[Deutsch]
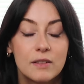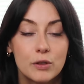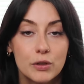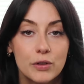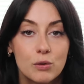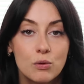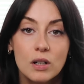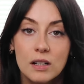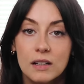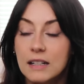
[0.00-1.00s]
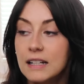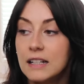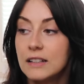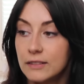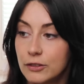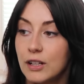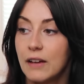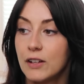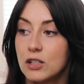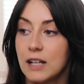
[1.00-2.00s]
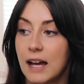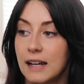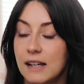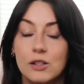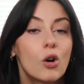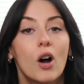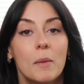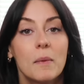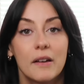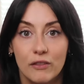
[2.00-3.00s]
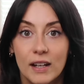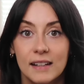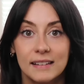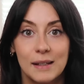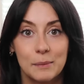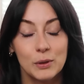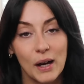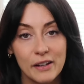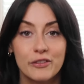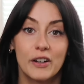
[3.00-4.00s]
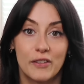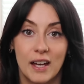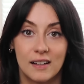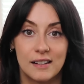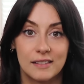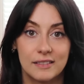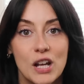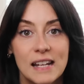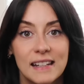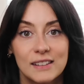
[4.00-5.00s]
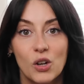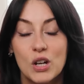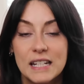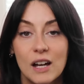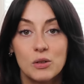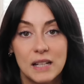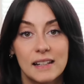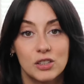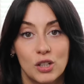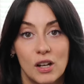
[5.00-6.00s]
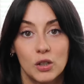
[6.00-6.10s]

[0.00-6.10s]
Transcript: die Wunschfigur, von der wir schon jahrelang träumen, wenn es eben so einfach wäre. Wahrscheinlich hast du auch genau das schon